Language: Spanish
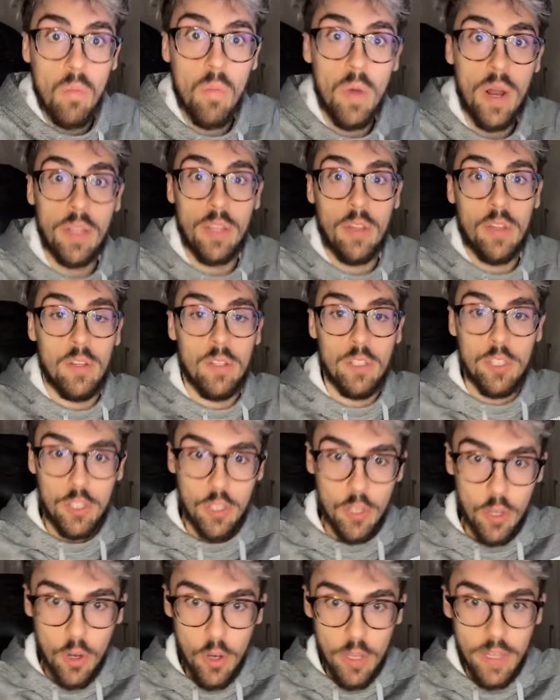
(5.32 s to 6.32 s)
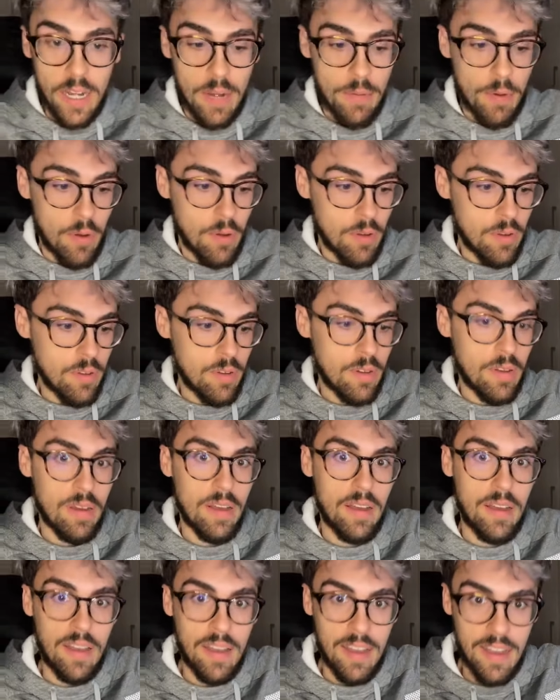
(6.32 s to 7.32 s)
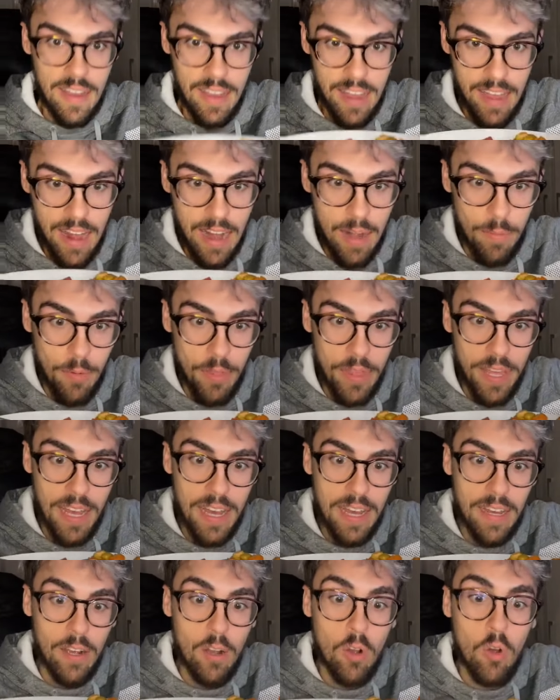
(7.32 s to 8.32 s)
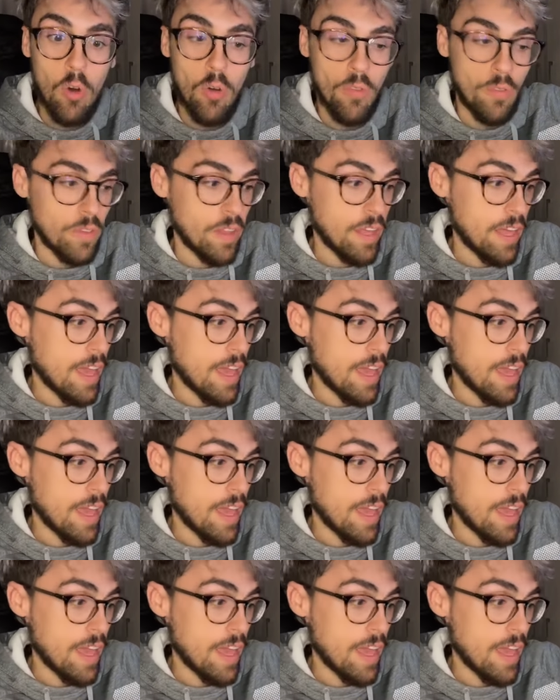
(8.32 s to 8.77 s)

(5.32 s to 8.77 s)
Bueno, todos, Hoy tenemos albóndiga con